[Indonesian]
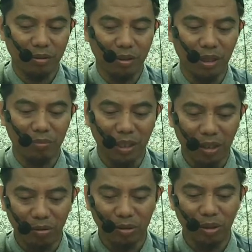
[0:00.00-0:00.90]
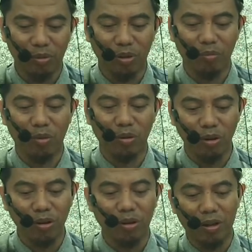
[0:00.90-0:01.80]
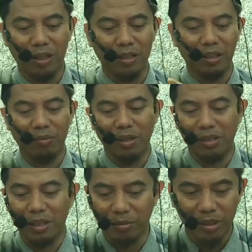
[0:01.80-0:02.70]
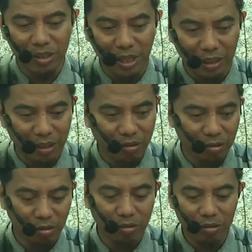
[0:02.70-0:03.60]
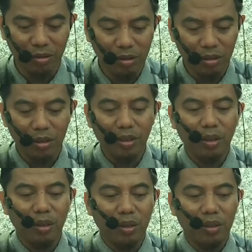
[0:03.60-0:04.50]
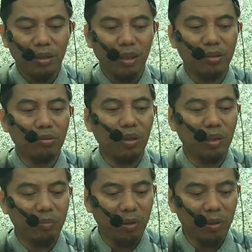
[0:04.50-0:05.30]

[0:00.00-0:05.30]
dalam tanda kutip orang bodoh kalau artinya bahasa Arabnya jahil itu itu lebih